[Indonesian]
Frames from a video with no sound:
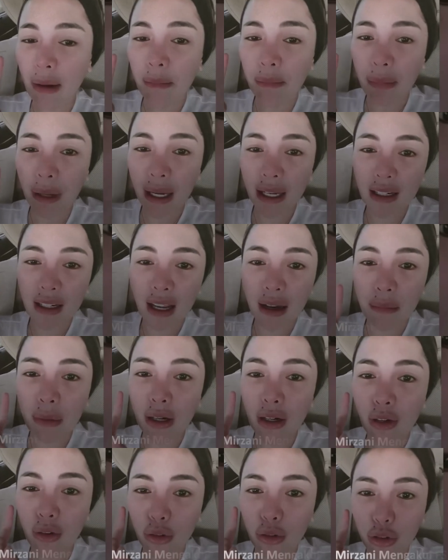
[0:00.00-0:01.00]
sampai dia
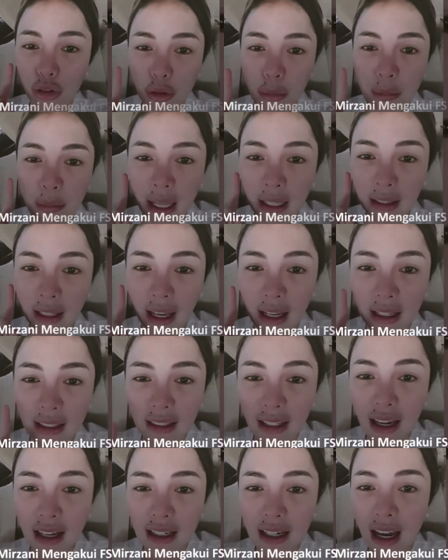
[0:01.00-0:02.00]
menutup
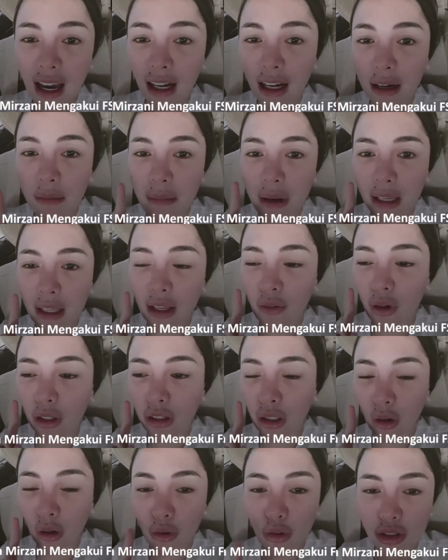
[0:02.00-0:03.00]
matanya dia akan backing
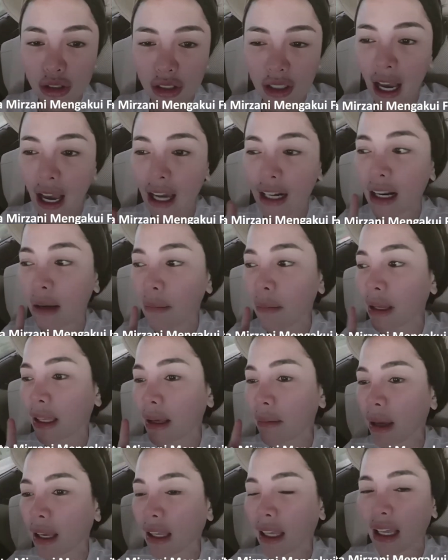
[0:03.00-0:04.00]
gue terus nggak ada
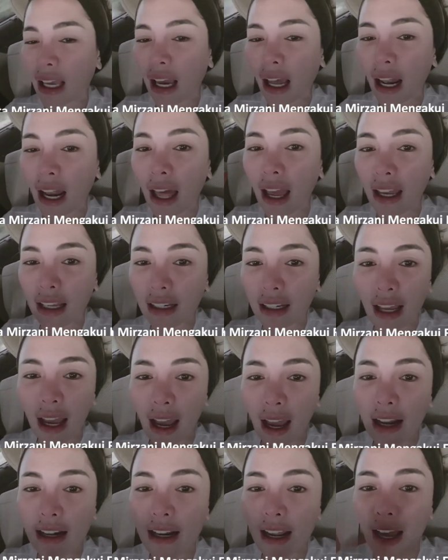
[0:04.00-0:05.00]
backing backing yang lain
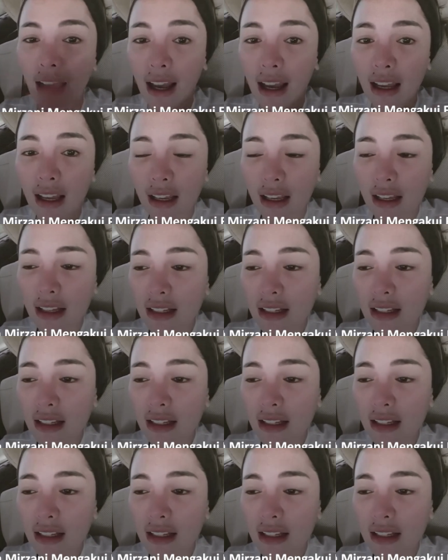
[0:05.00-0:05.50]
nggak ada